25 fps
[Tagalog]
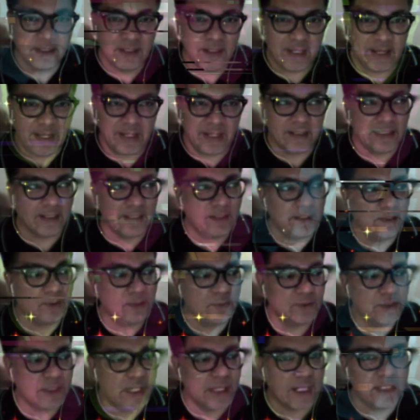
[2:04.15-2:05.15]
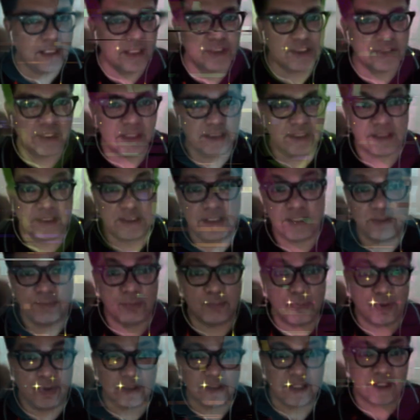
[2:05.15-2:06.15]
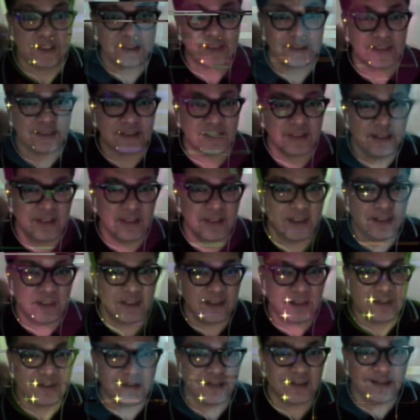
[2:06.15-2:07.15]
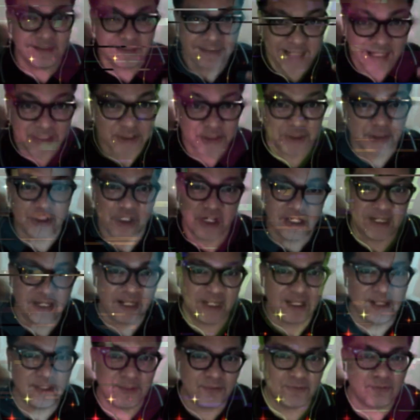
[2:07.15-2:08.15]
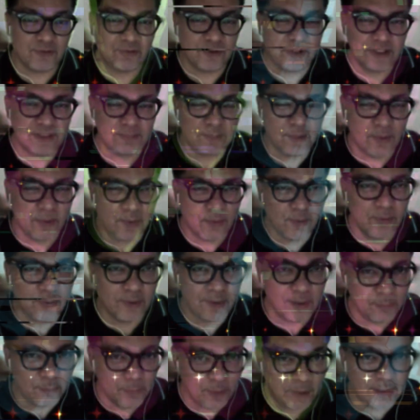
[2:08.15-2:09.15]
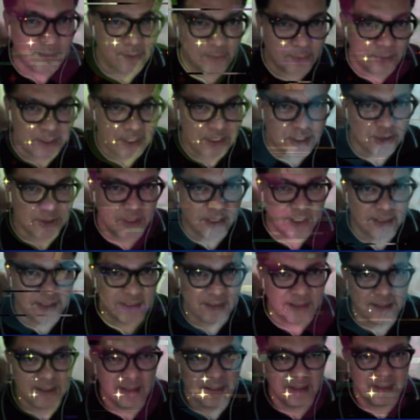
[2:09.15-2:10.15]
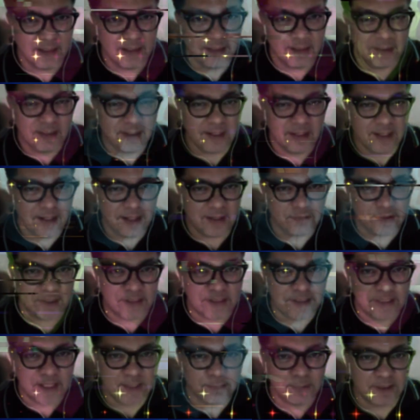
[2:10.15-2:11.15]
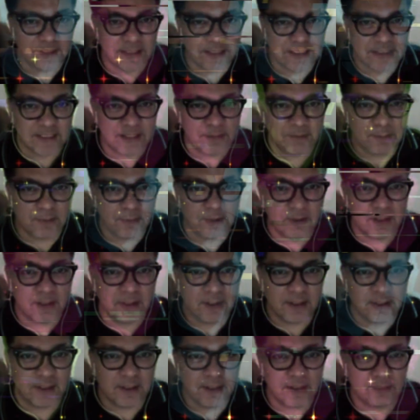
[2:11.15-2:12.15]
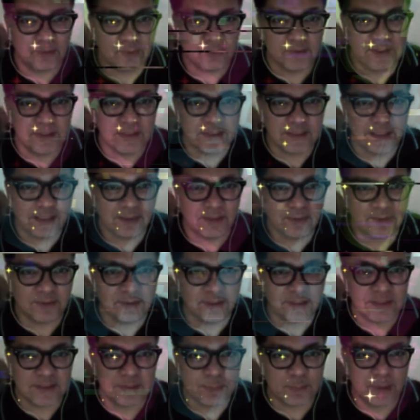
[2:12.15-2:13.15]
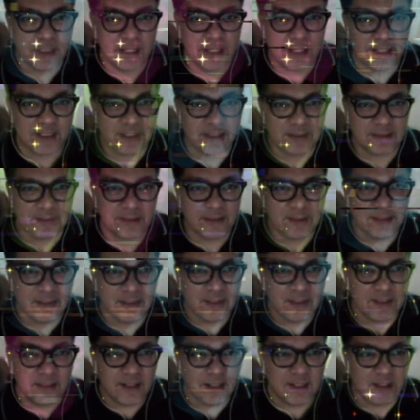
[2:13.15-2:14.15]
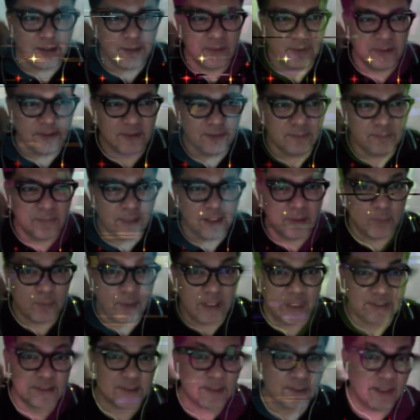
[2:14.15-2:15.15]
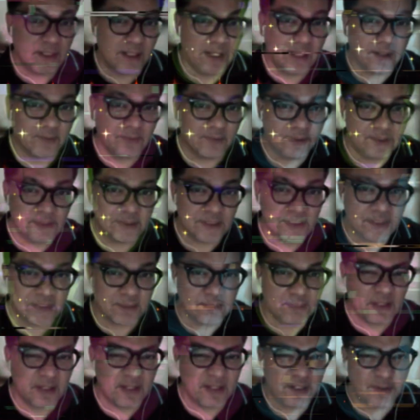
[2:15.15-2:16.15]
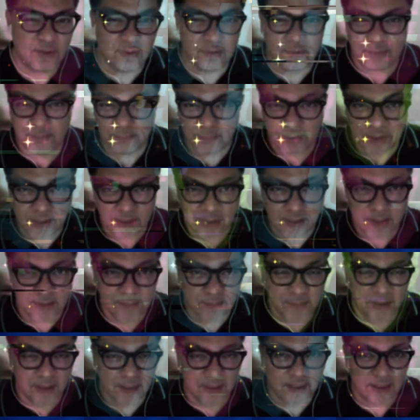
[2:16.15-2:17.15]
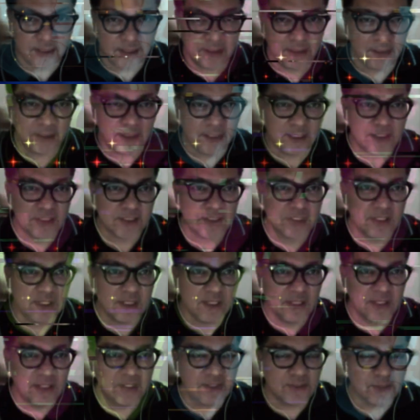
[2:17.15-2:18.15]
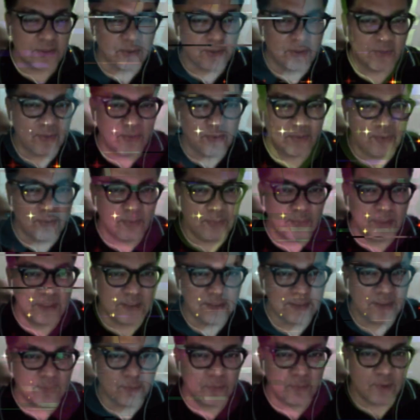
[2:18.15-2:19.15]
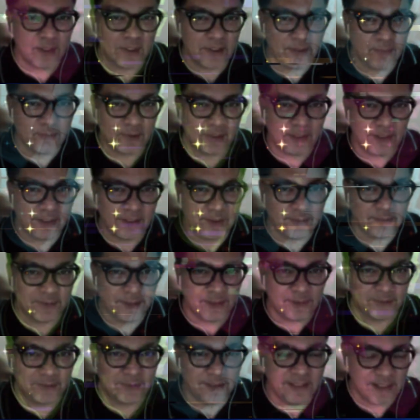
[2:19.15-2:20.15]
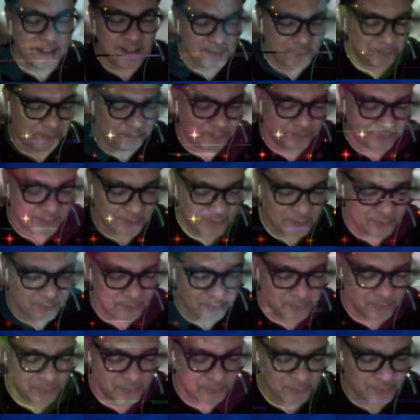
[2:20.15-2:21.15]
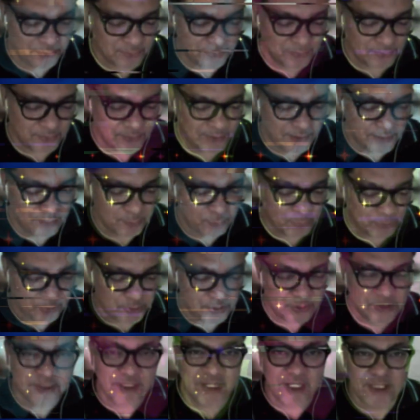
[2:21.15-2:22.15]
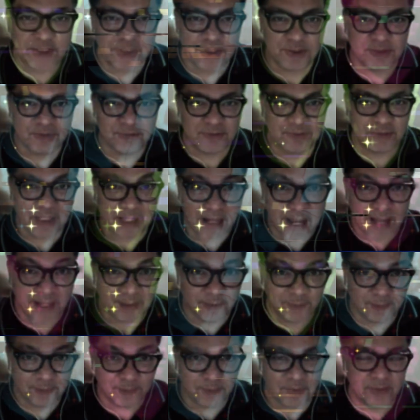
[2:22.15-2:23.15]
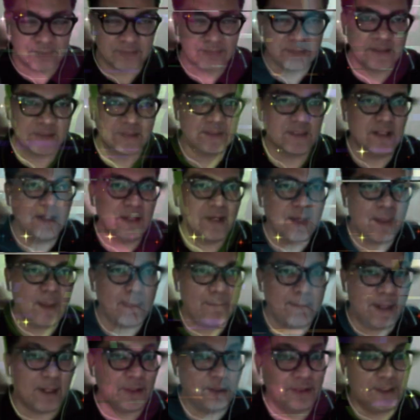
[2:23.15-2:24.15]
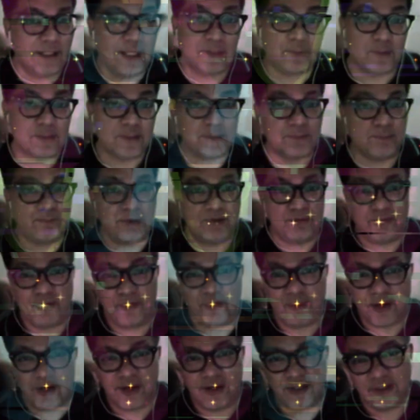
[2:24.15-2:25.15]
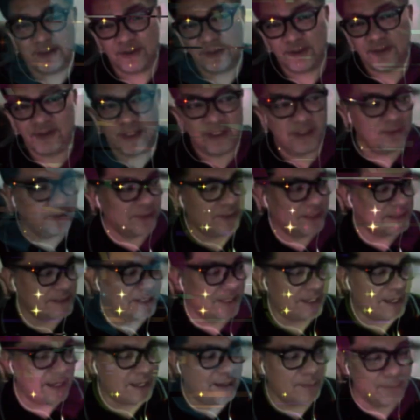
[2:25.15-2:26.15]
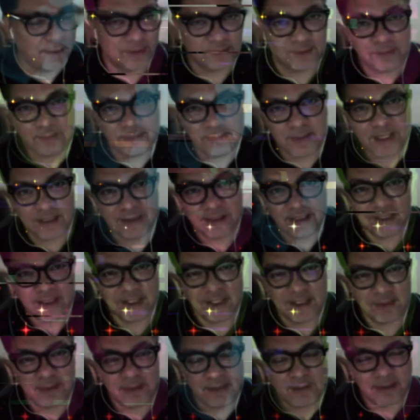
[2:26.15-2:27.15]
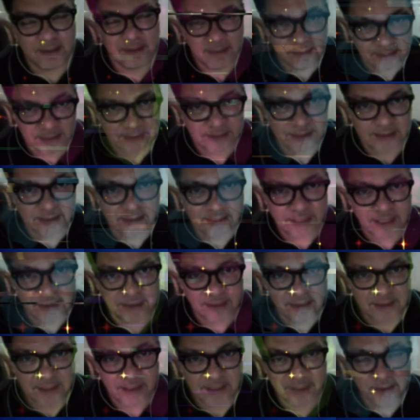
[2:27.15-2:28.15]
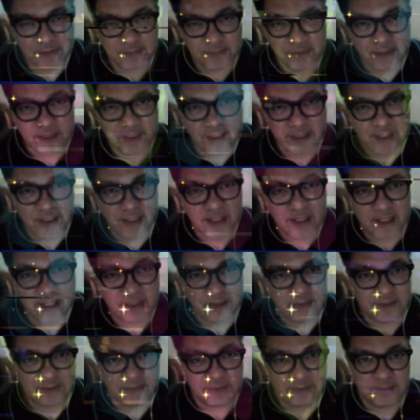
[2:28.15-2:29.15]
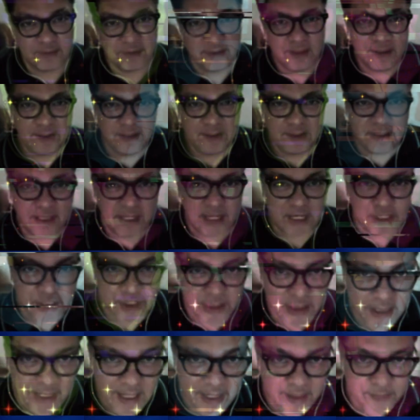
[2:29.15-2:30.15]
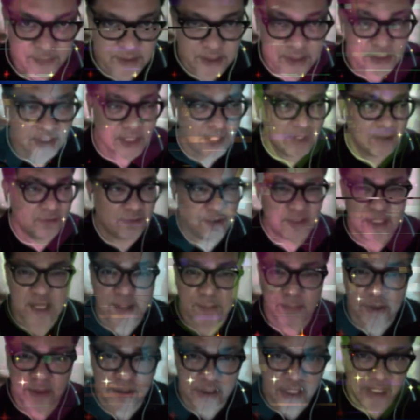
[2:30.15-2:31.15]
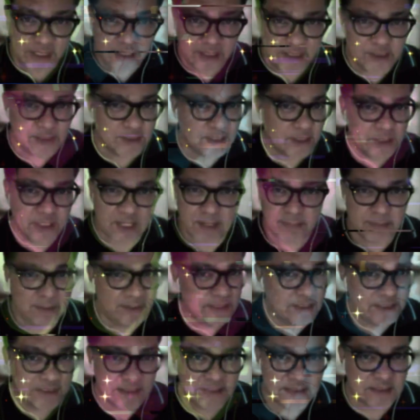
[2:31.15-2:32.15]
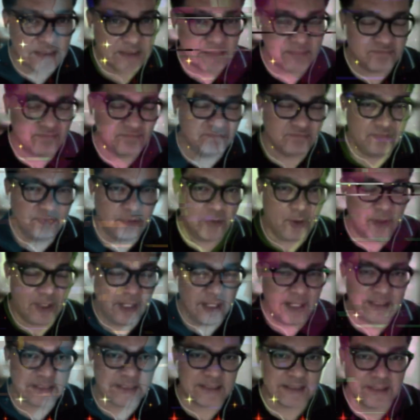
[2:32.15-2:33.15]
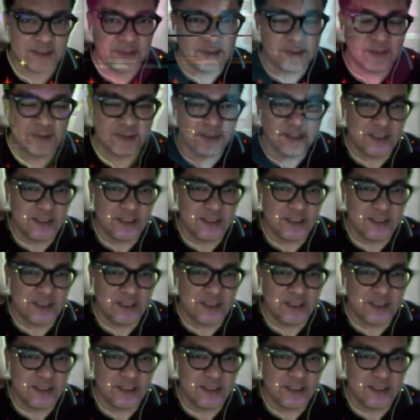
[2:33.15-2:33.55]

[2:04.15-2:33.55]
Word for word: And I think yung challenge diyan kasi yung boses. Talagang natural eh yung voice. Mahuhuli mo lang occasionally. Uh, for example kasi yung mga tools na to nagsimula rin uh, on mga western languages eh, mga European, mga English. So minsan wangi-wangi yung ano nila, yung pronunciation of Tagalog terms. Pero that was before, no? Ngayon kasi mm-hmm. habang dumatagal, natitrain na rin yung mga AI on Asian languages. For example, Chinese and Japanese. Flawless, no?